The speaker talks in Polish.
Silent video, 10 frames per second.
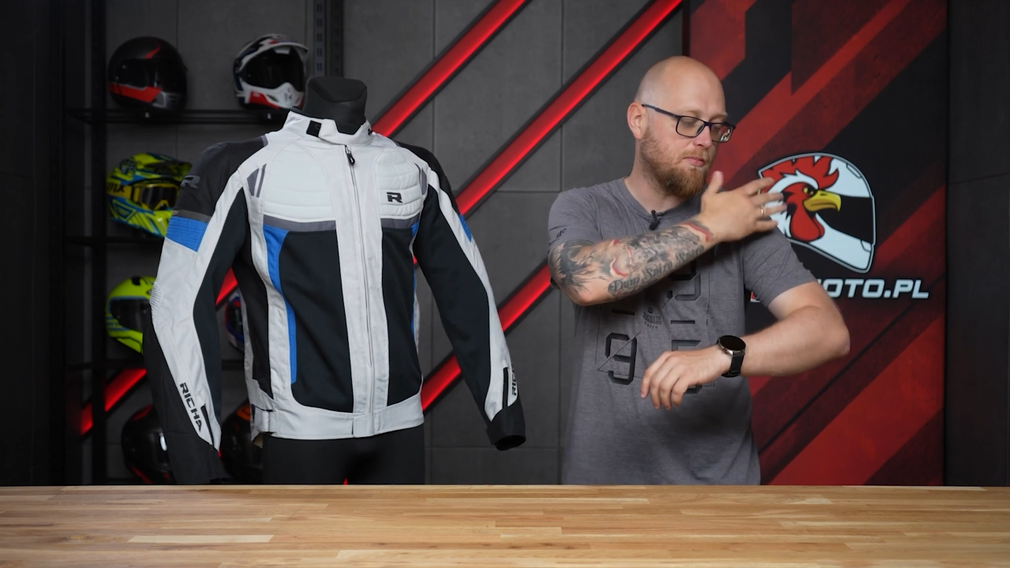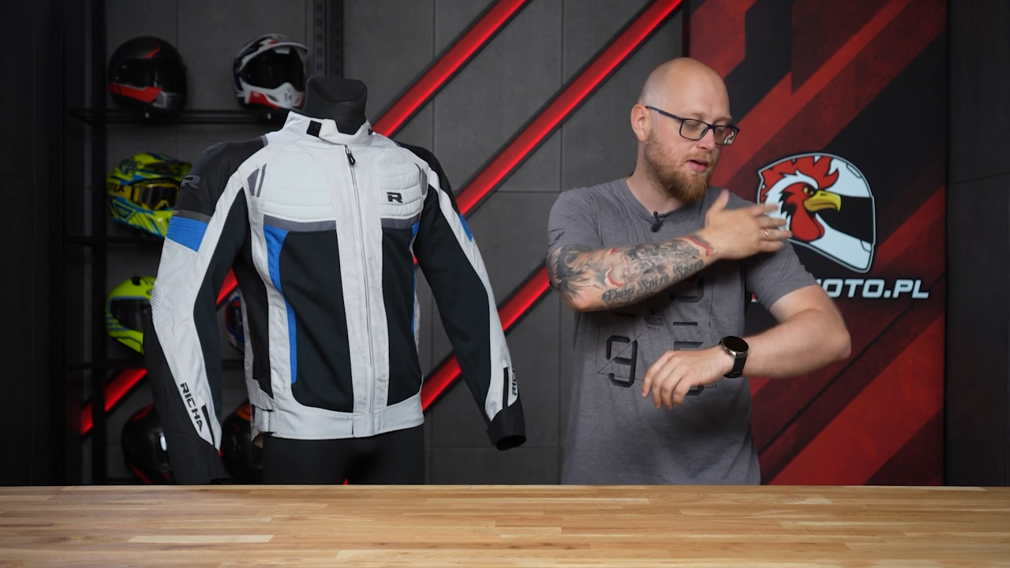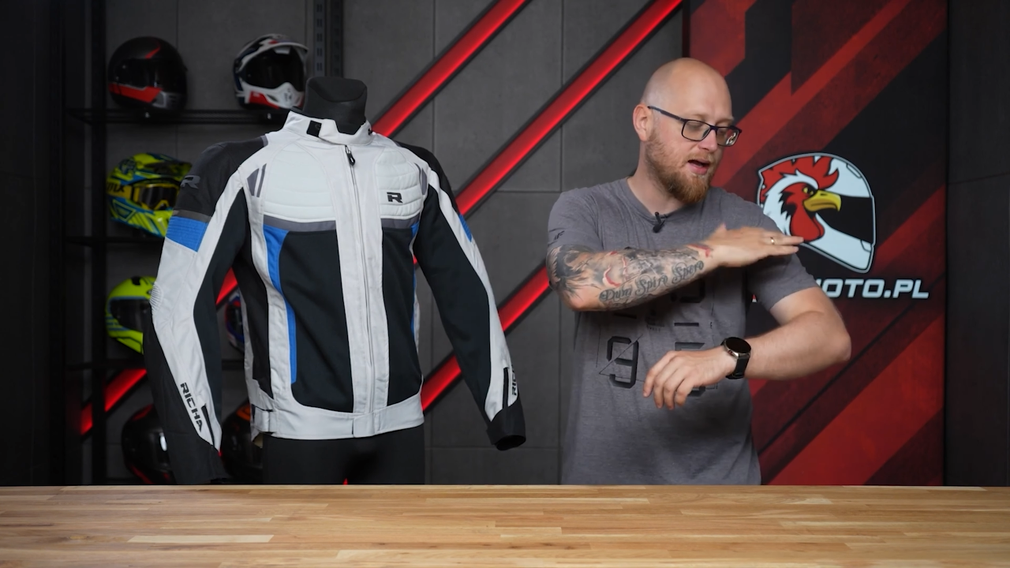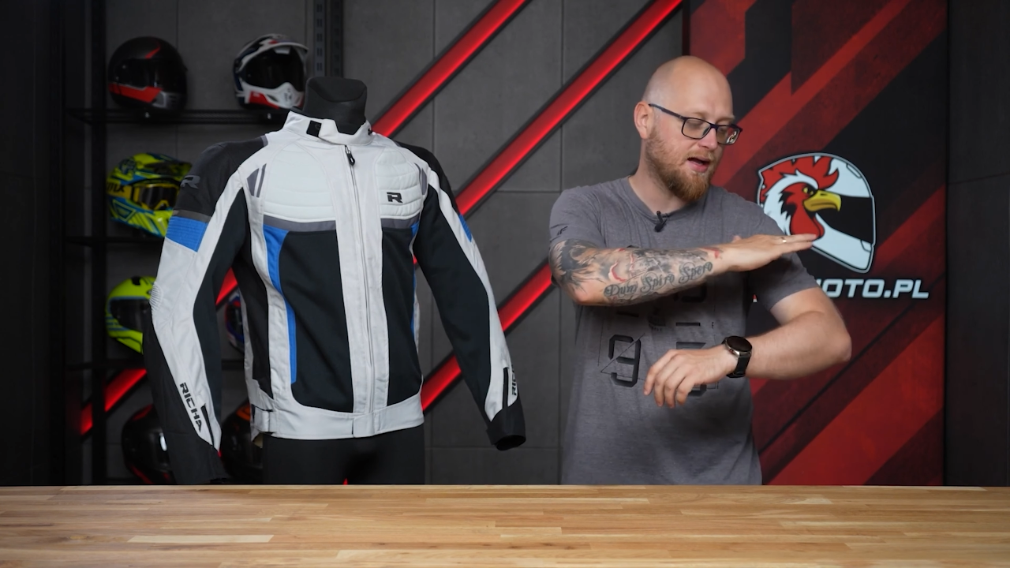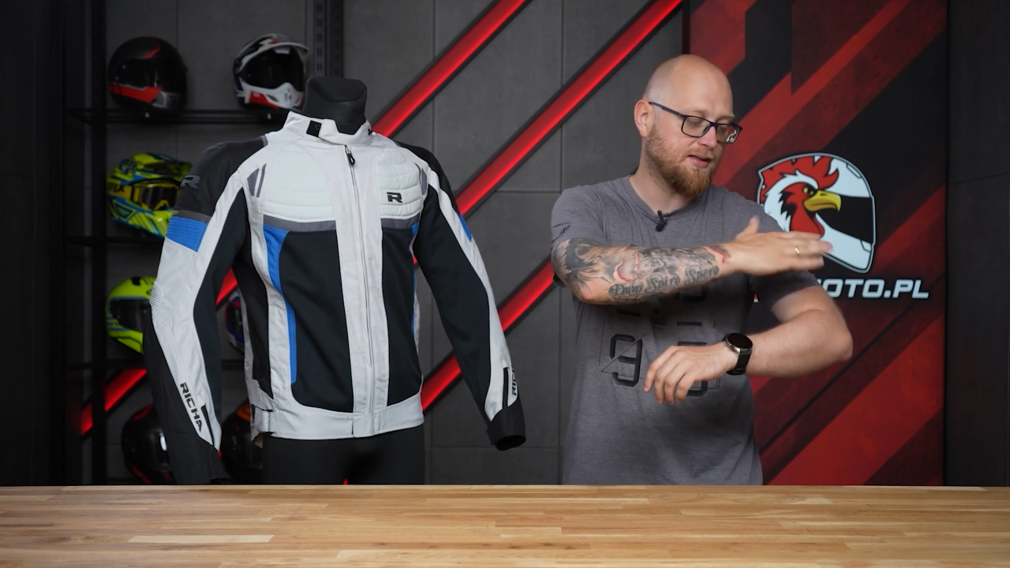
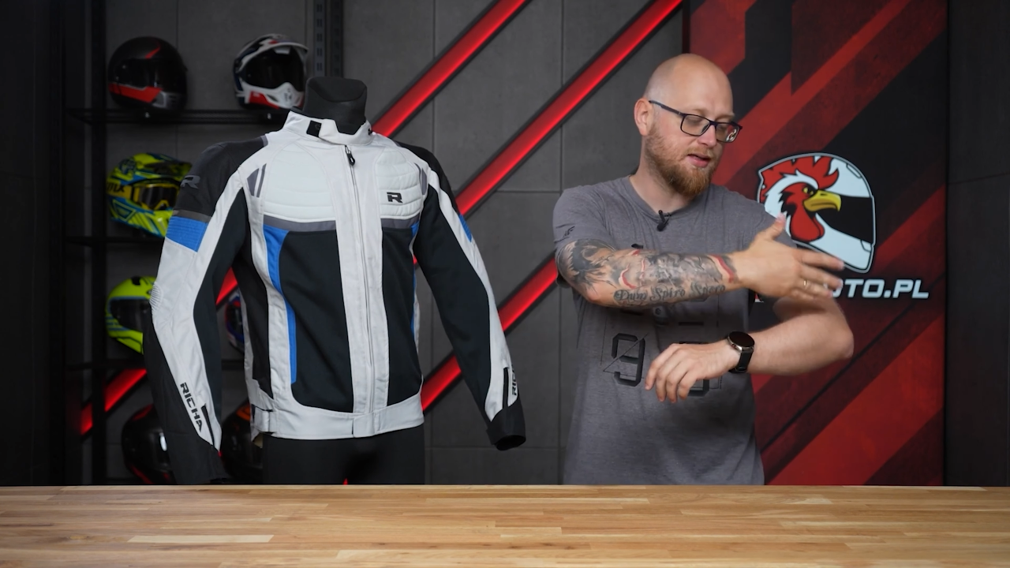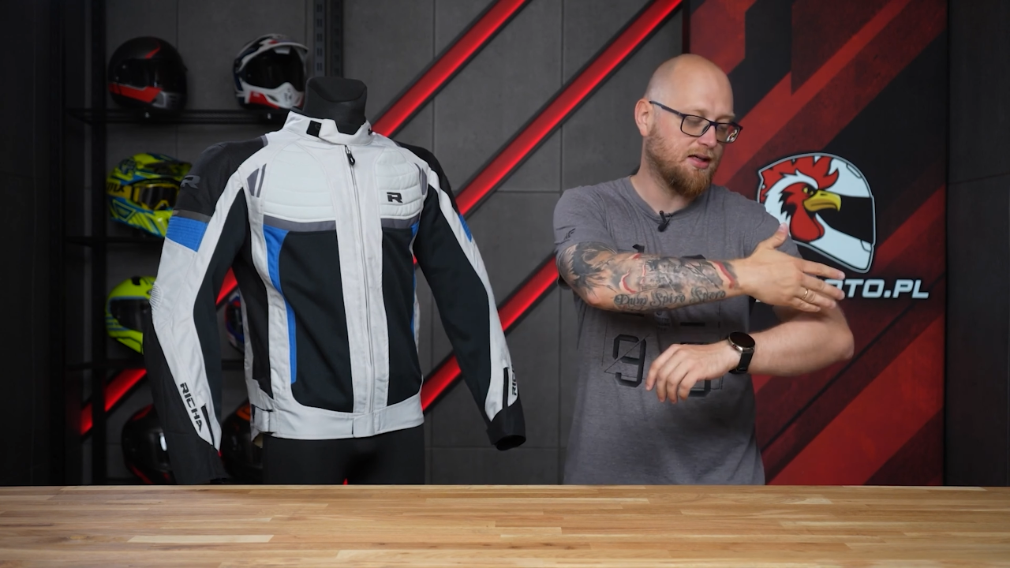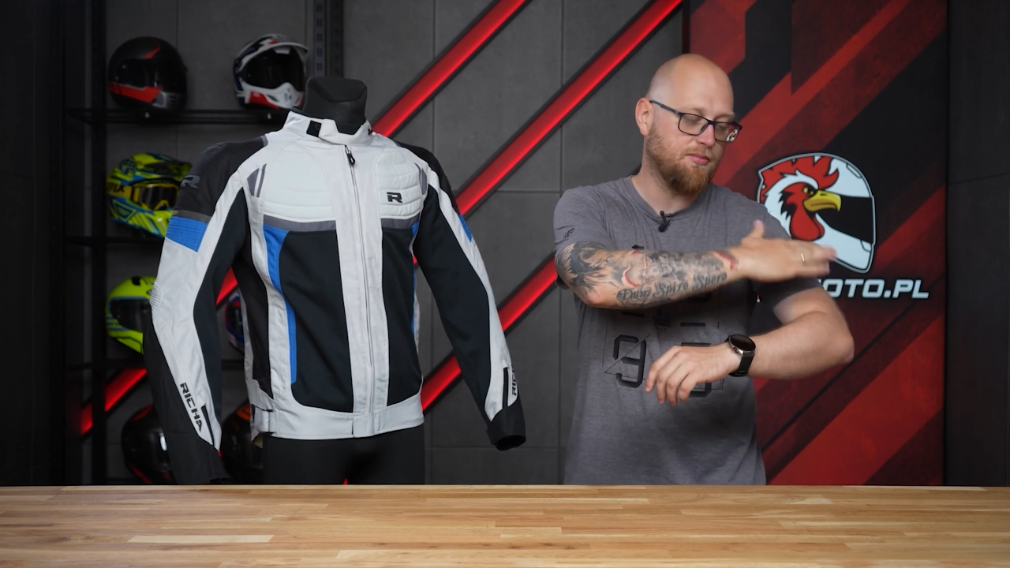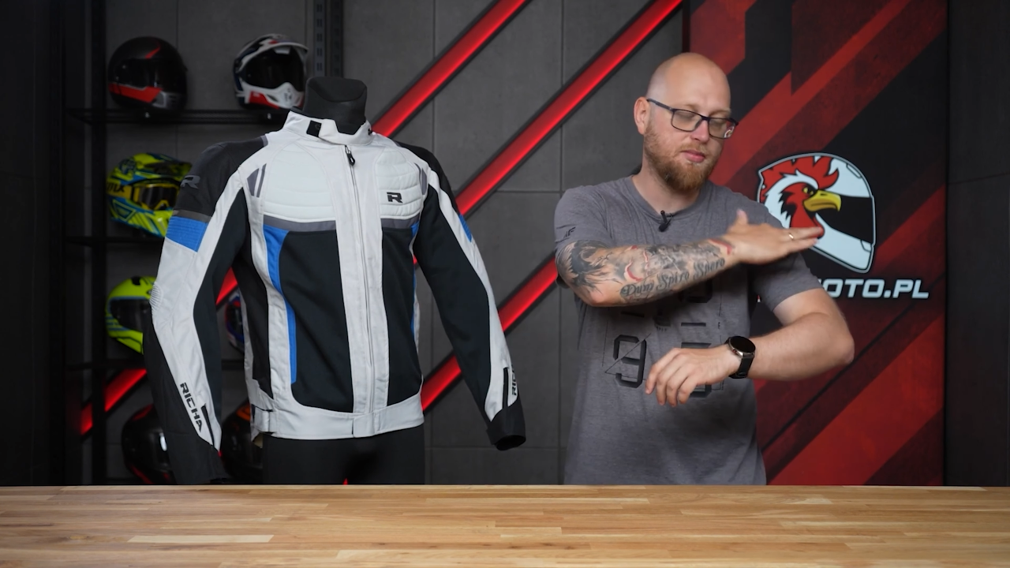mega takie